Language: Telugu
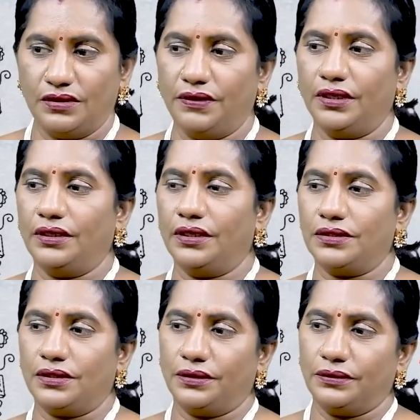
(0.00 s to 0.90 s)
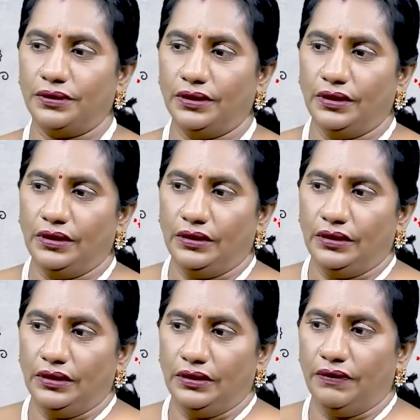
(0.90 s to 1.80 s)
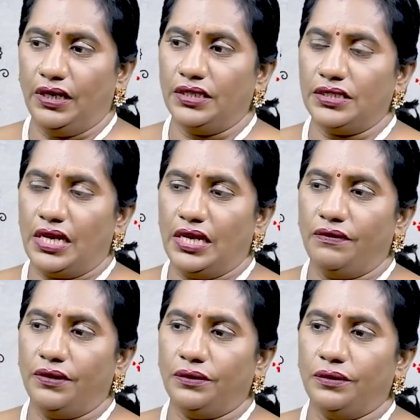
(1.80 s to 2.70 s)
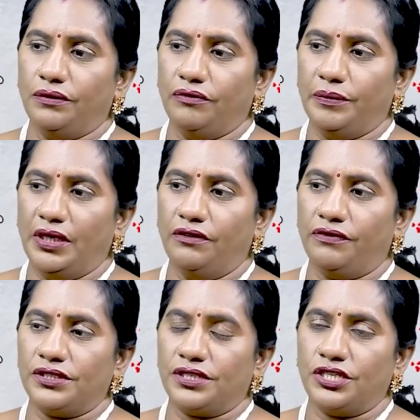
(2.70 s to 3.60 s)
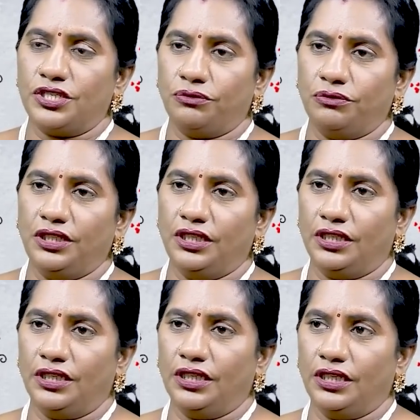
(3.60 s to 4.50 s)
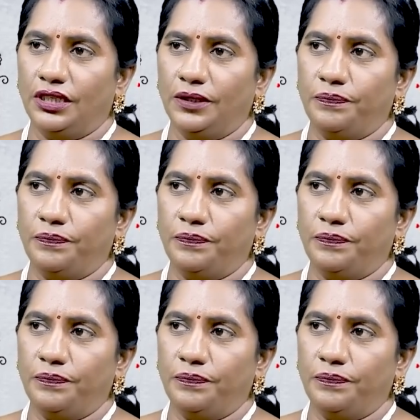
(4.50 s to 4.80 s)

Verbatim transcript: నిజమే నాగరాజ్ గారు ఇవాళ చాలా వరకు ఉమెన్లో ఫ్రస్ట్రేషన్ ఉంది అని అంటే